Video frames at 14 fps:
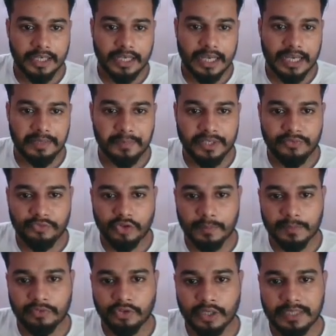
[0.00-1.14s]
एंड बी फ्रॉम
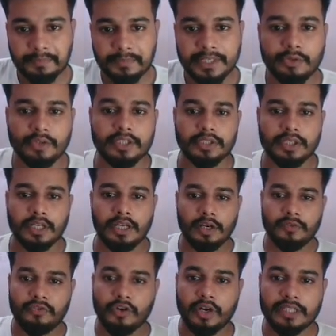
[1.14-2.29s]
द फॉलोइंग पर्टिकुलर्स
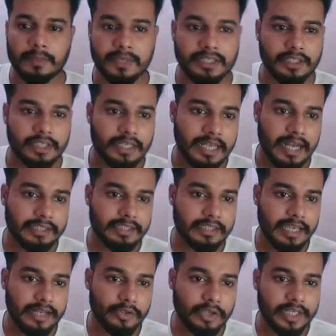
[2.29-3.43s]
फॉर द मंथ एंड
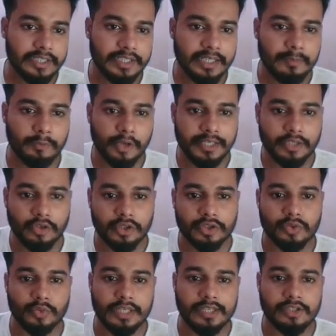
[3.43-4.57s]
एलोकेट द एम्प्लॉय
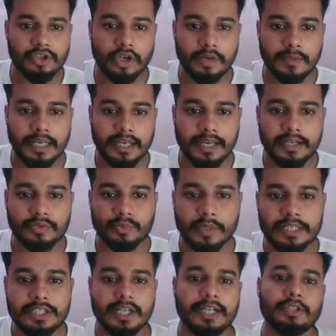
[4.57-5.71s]
कॉस्ट टू ईच जॉब एक्स
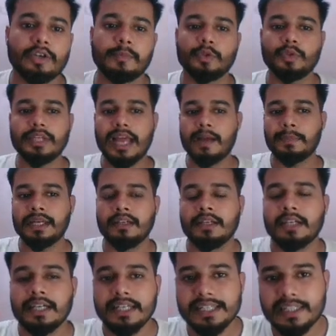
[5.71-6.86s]
वाई जेड तो हम लोग को यहाँ पे
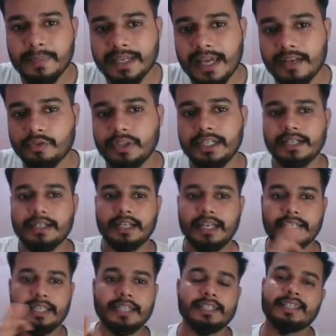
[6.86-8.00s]
इसमें कैलकुलेट करना है
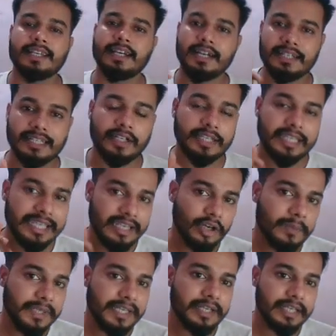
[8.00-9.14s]
क्या चीज़ अर्निंग ए
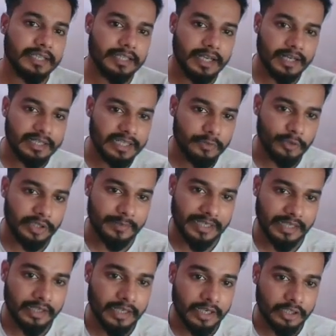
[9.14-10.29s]
और बी का कितना अर्निंग होने
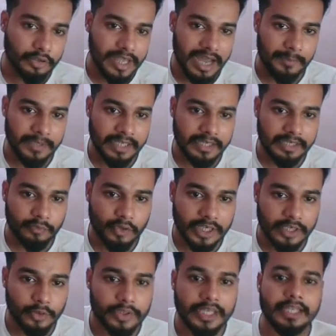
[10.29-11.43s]
वाला है तो यहाँ पे एक
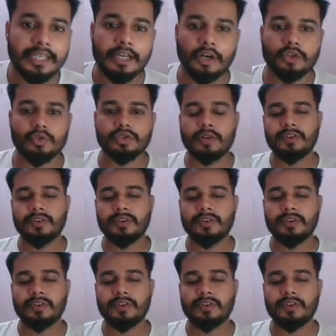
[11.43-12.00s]
वर्कर हो गया ए और दूसरा